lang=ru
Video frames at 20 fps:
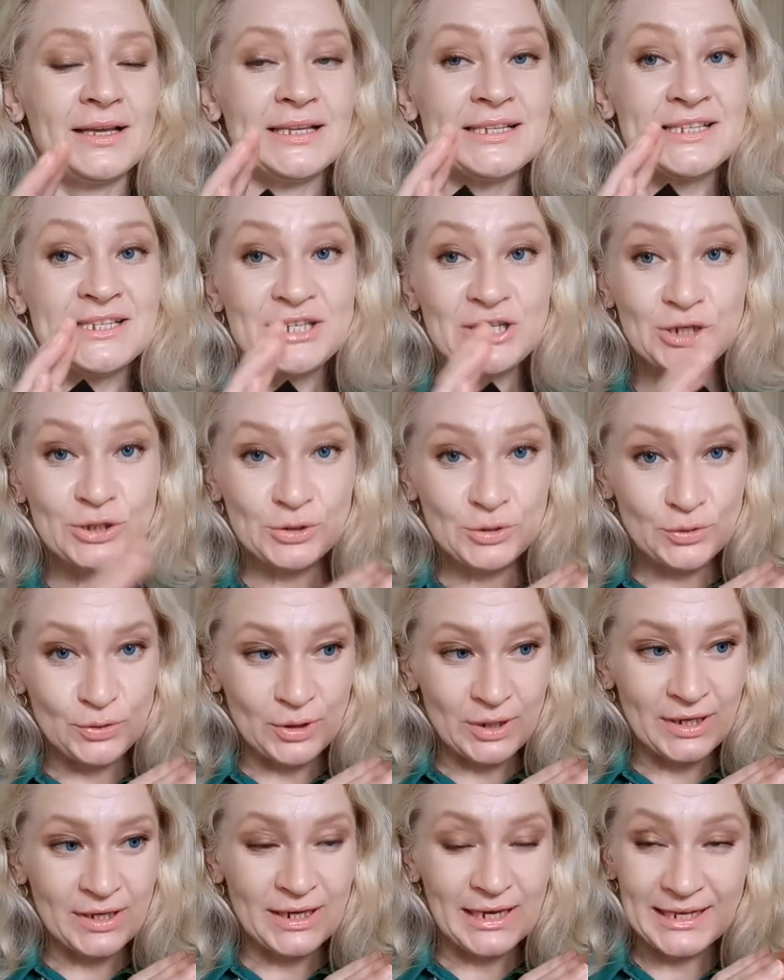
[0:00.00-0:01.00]

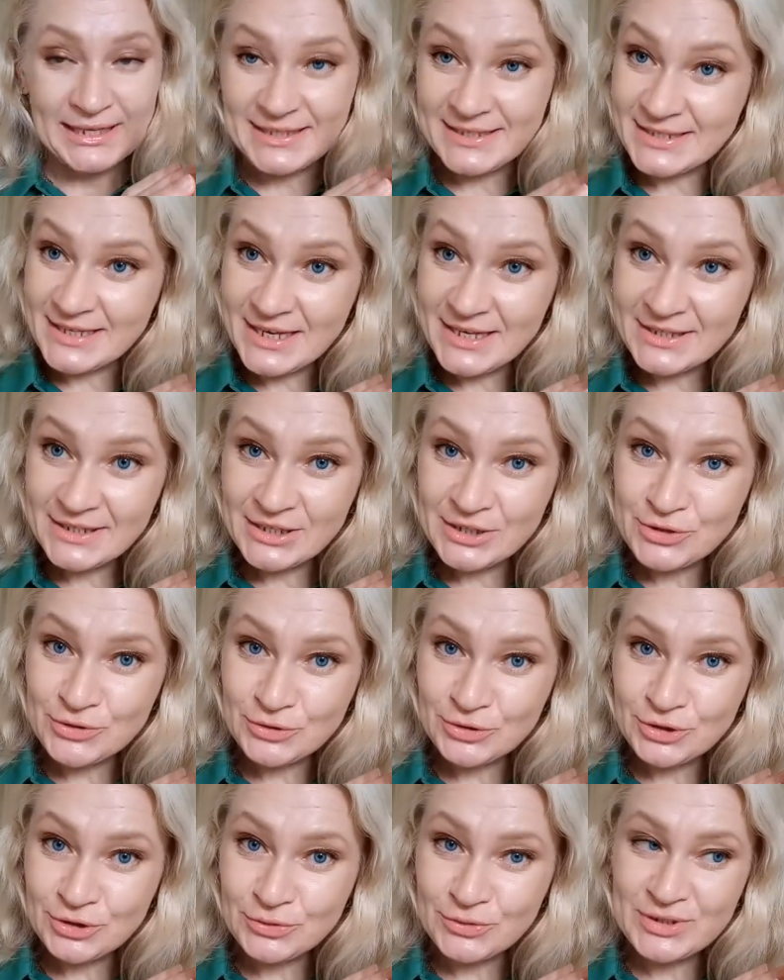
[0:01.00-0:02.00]
Стекло отдельно
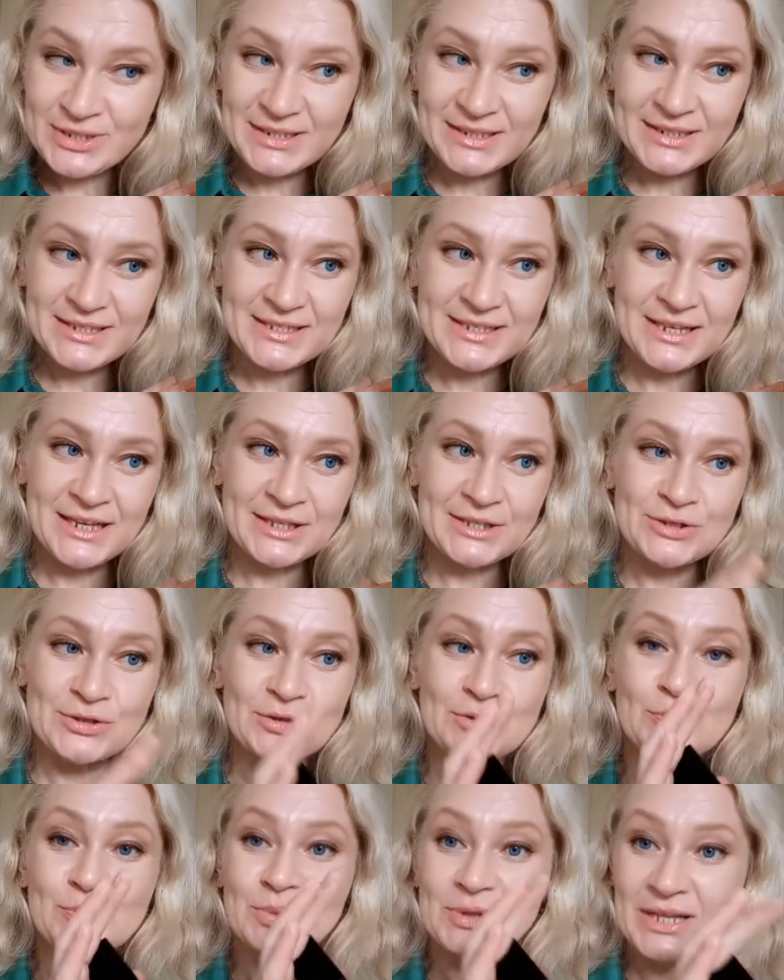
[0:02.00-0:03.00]
идет на
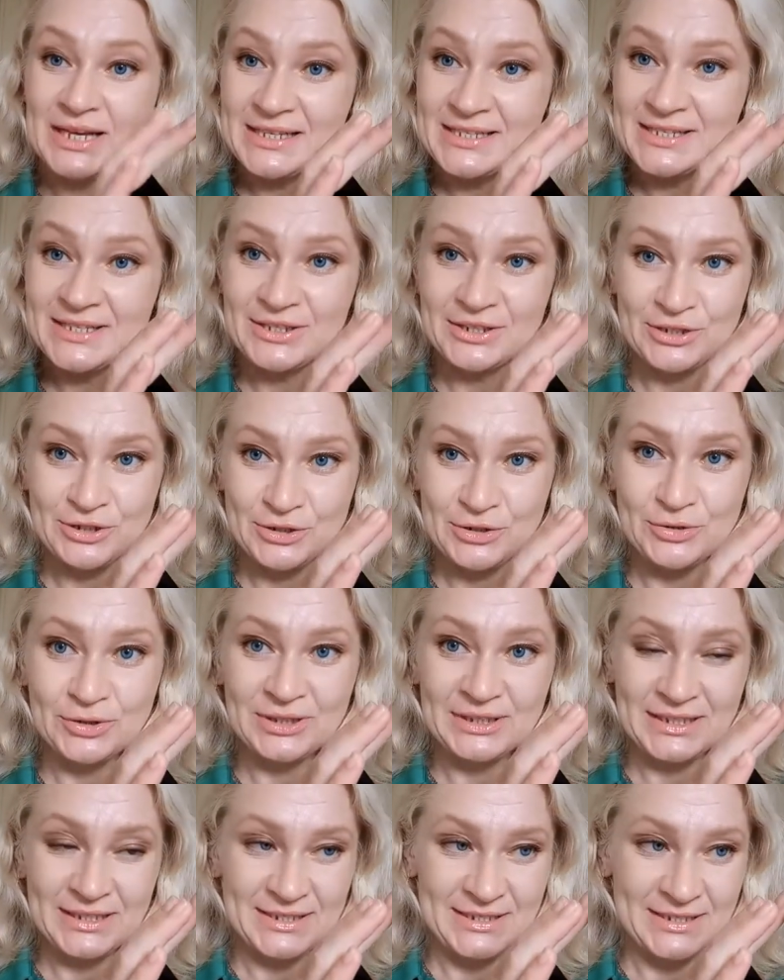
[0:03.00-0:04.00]
утилизацию, пластик
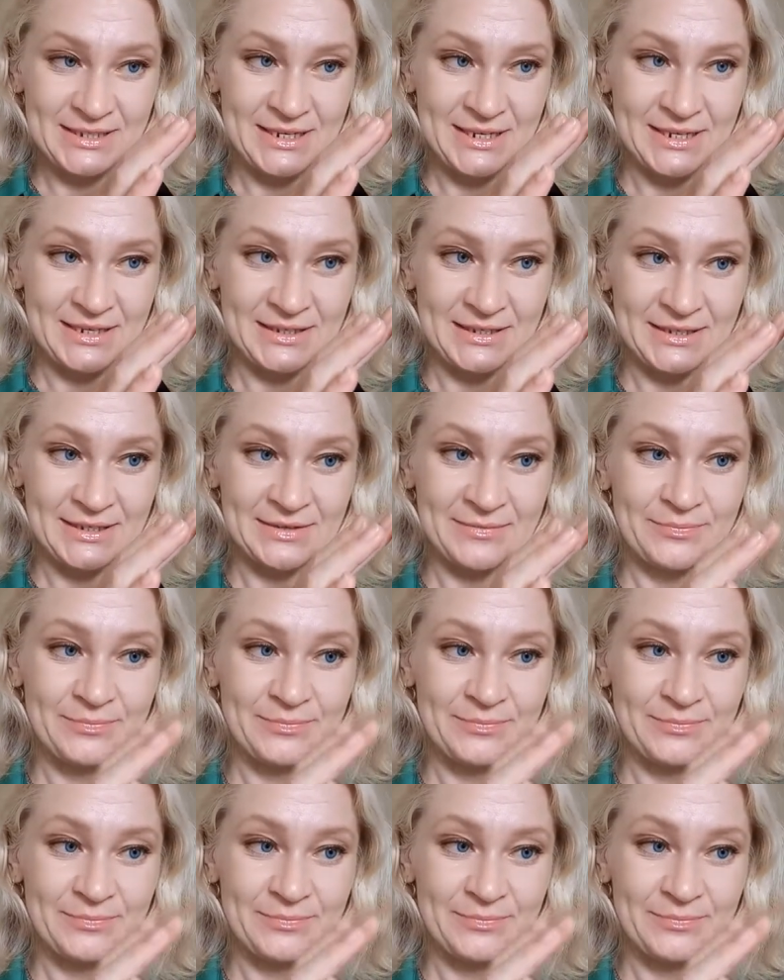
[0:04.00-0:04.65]
идет отдельно.